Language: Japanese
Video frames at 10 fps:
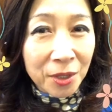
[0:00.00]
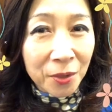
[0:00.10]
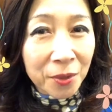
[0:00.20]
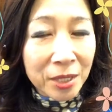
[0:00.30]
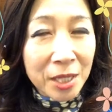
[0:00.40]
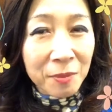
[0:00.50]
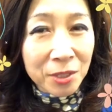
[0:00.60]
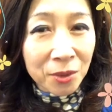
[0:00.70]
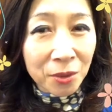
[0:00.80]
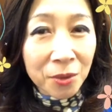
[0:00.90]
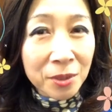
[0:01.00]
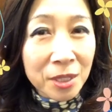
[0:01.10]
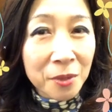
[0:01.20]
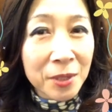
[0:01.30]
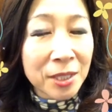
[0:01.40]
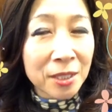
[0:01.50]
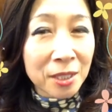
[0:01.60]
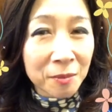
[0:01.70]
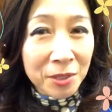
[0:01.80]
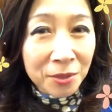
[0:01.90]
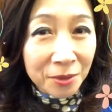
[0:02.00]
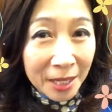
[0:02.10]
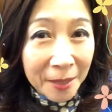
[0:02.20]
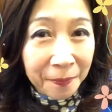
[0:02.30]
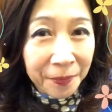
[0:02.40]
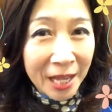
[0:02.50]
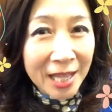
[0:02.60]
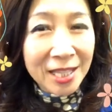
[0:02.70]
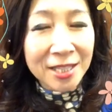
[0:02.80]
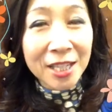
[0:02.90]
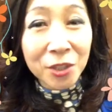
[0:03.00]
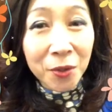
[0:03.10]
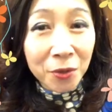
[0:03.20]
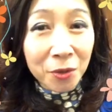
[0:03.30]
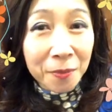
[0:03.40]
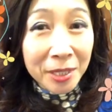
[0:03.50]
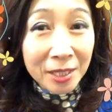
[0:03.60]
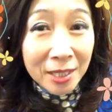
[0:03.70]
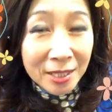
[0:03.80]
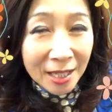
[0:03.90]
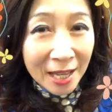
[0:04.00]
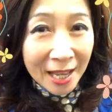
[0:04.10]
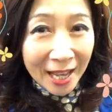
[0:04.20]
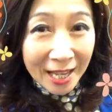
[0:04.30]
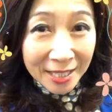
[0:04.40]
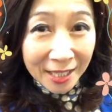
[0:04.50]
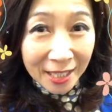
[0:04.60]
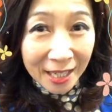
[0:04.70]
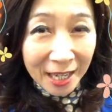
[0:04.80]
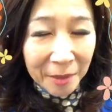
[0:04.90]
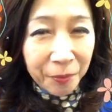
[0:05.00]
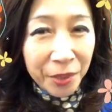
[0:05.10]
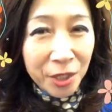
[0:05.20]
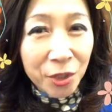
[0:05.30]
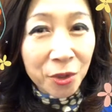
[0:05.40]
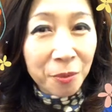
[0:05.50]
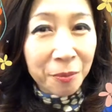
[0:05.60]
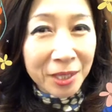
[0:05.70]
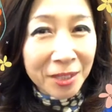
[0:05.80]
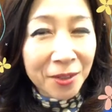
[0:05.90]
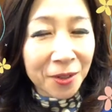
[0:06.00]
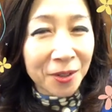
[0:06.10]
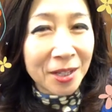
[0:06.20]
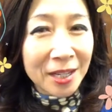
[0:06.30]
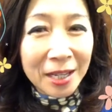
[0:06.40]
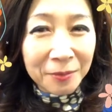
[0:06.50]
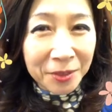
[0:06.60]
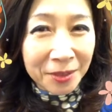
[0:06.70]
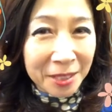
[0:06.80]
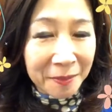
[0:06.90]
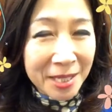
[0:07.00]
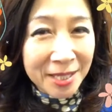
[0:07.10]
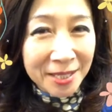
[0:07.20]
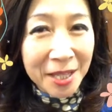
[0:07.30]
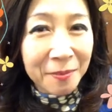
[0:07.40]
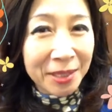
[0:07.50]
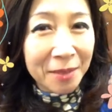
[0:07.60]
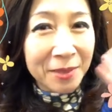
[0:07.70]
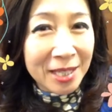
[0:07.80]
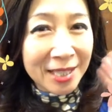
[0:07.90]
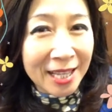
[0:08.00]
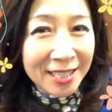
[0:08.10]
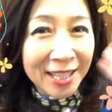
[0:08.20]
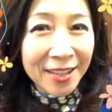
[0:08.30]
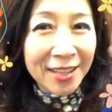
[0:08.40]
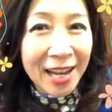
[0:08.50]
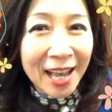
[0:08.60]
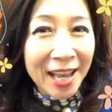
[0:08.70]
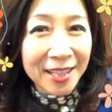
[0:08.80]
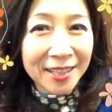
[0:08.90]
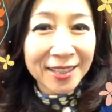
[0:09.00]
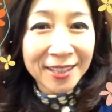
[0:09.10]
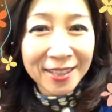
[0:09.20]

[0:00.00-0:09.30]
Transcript: れをやりましょう。オンリーワンになりましょうね。はい、じゃあ今日はここまでです。明日からヨーロッパでのライブとなります。ではまた皆さん、さようなら。